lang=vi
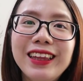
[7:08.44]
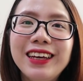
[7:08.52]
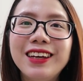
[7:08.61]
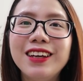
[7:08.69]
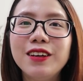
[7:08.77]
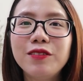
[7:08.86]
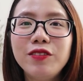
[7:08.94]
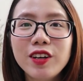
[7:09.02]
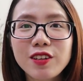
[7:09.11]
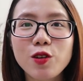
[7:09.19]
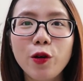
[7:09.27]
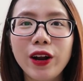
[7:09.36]
thì
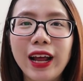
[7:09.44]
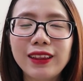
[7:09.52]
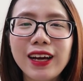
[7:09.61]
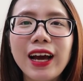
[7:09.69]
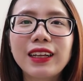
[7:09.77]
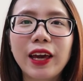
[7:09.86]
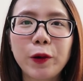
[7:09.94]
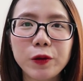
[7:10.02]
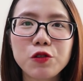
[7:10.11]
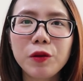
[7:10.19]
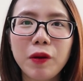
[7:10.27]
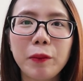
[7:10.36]
vừa rồi là tất cả cái cuốn
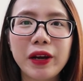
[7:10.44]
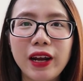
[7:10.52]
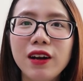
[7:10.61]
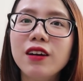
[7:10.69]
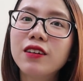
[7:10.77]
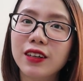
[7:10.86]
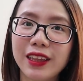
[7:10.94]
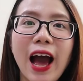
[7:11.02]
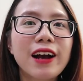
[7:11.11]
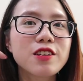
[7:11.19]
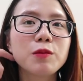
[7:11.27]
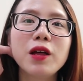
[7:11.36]
truyện mà mình đã được gửi tặng
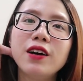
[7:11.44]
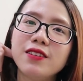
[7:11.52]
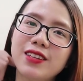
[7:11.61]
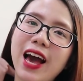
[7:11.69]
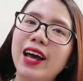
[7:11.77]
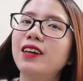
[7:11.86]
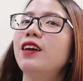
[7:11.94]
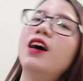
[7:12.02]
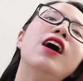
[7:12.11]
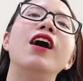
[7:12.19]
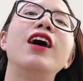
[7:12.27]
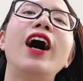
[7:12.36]
trong thời gian
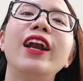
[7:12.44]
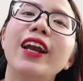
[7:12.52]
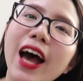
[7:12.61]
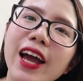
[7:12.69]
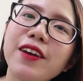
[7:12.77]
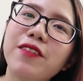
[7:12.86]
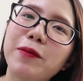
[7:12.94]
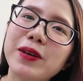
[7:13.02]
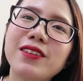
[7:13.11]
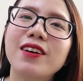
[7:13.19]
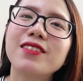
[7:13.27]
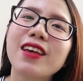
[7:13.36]
gần đây, và bây
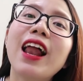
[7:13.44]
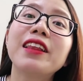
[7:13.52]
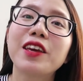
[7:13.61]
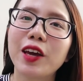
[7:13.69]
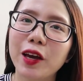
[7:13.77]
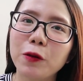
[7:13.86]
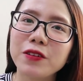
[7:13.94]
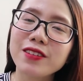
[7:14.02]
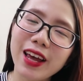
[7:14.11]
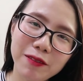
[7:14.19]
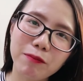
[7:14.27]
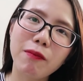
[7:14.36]
giờ sẽ là những cái cuốn
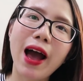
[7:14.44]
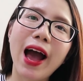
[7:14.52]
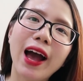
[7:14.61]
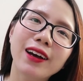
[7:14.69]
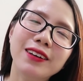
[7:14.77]
sách mà